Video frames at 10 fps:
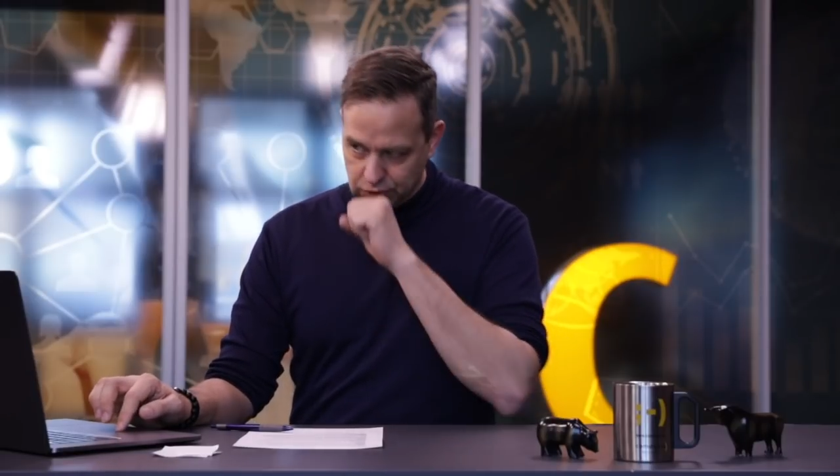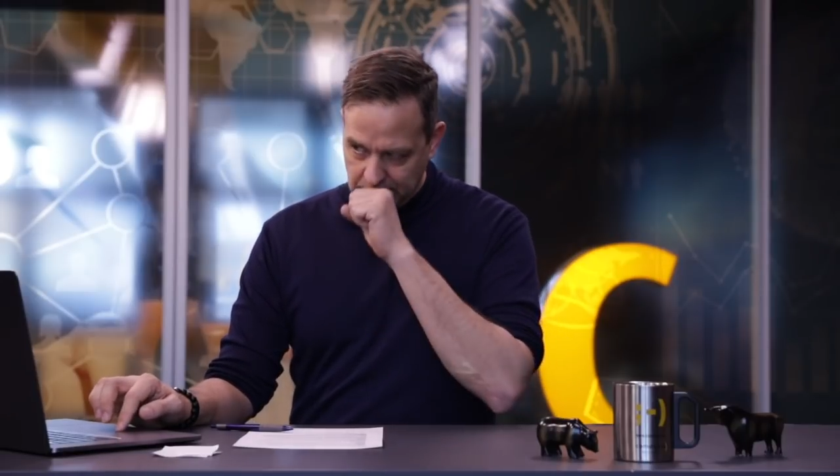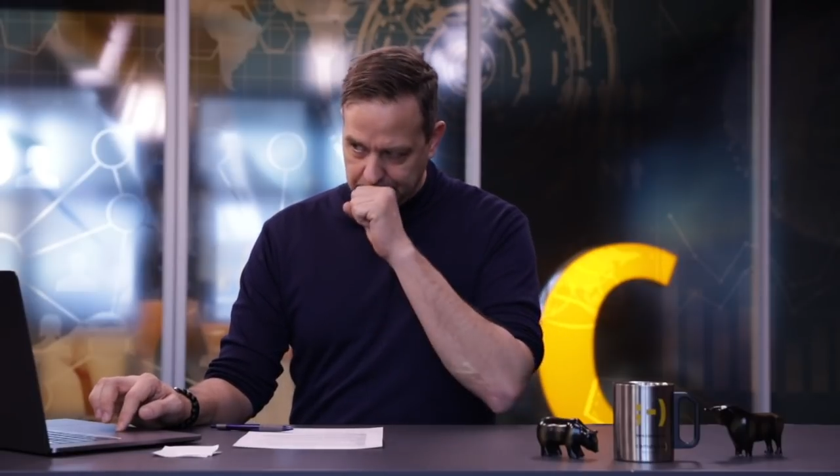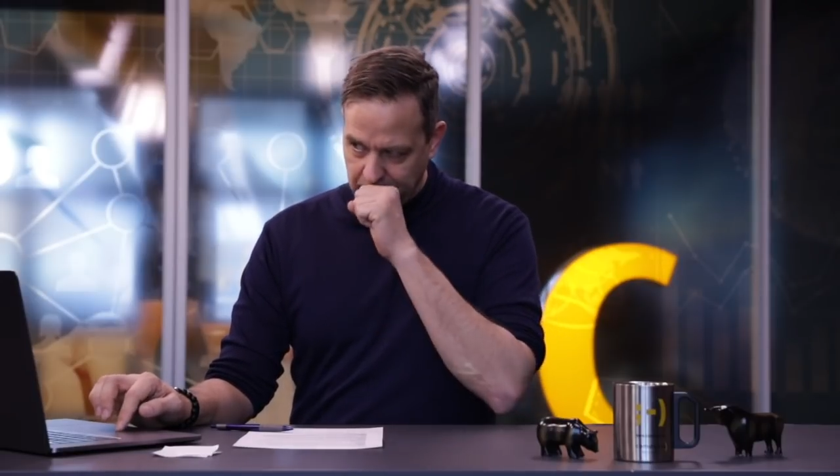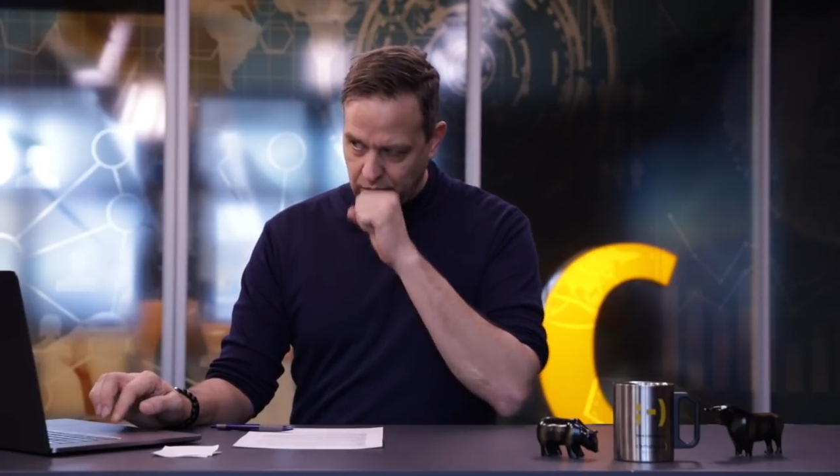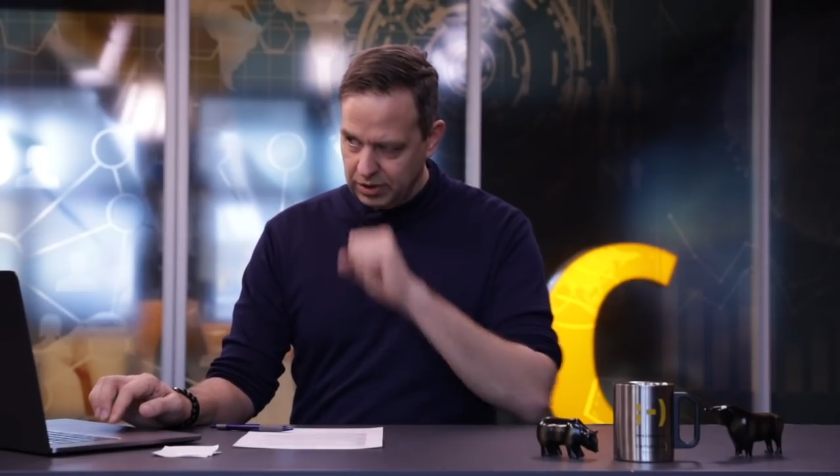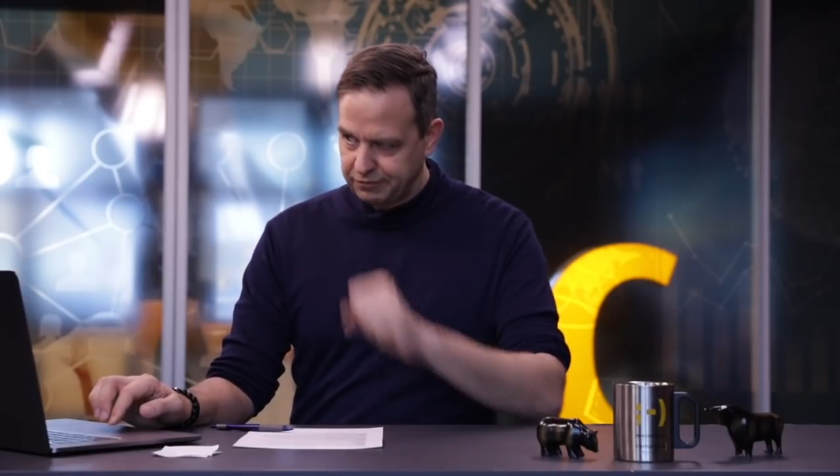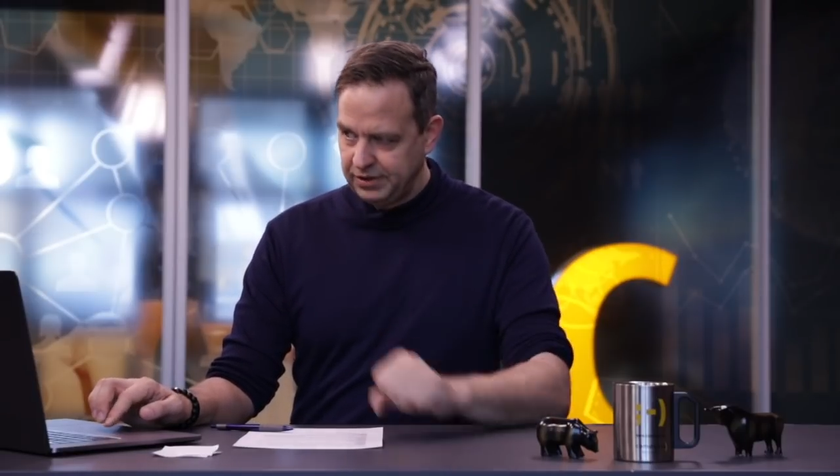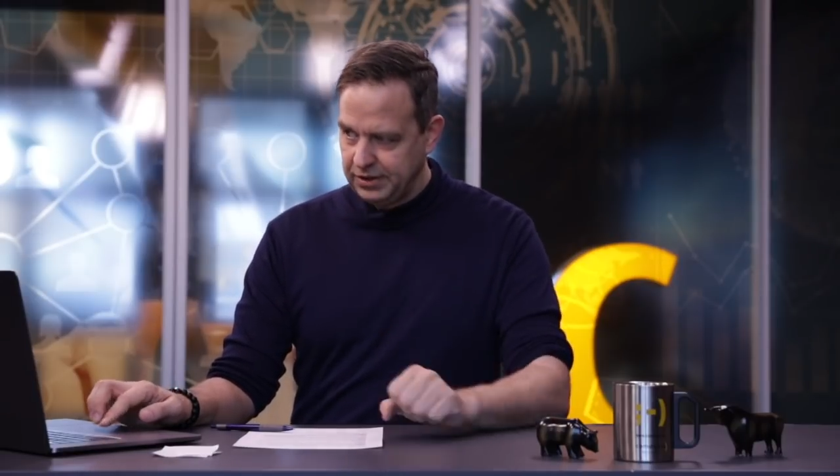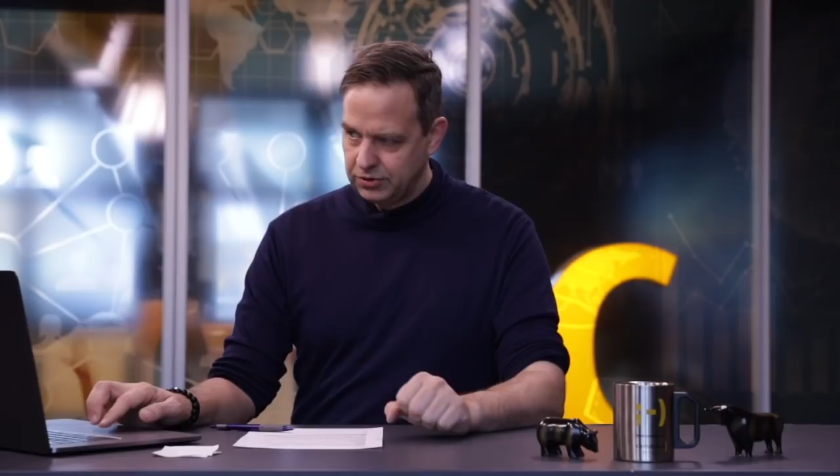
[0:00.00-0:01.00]
schon nach Mallorca
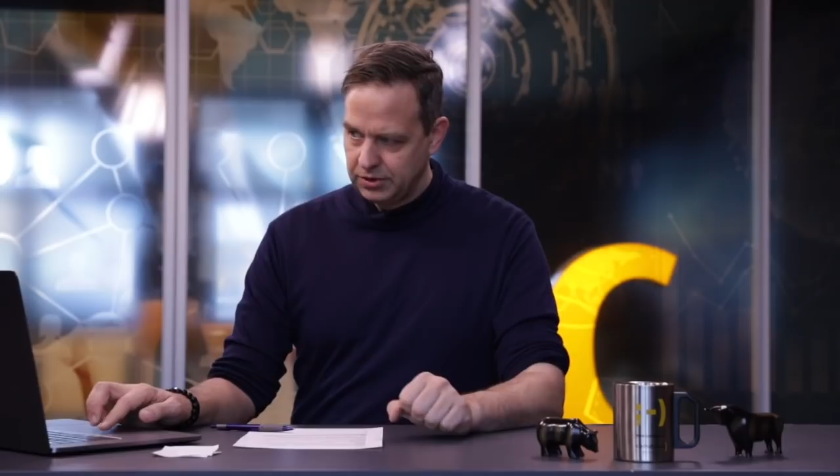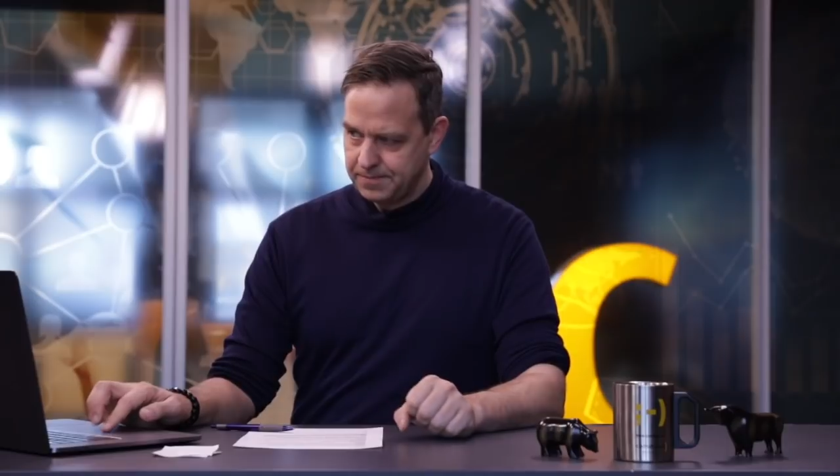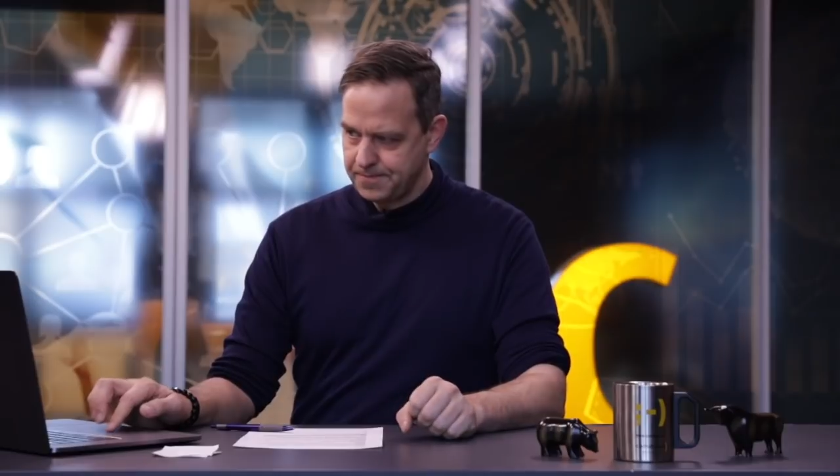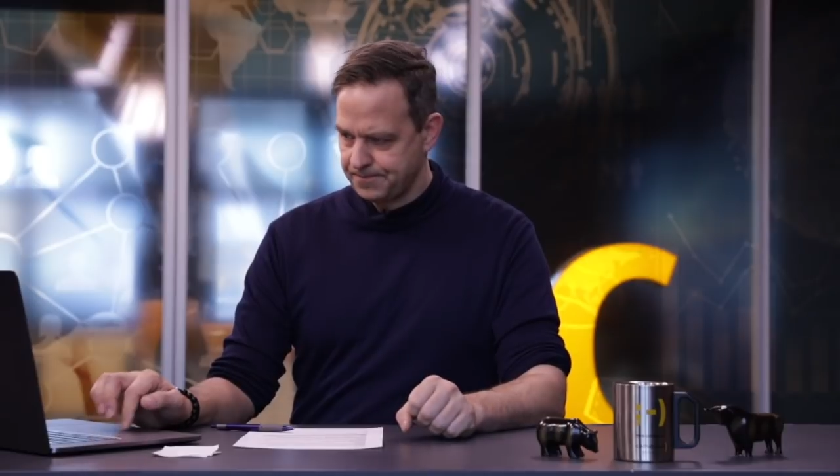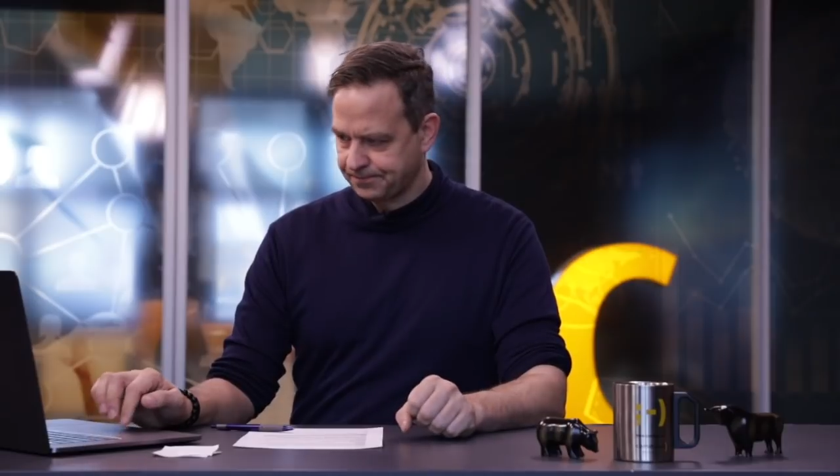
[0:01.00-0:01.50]
fliegen können,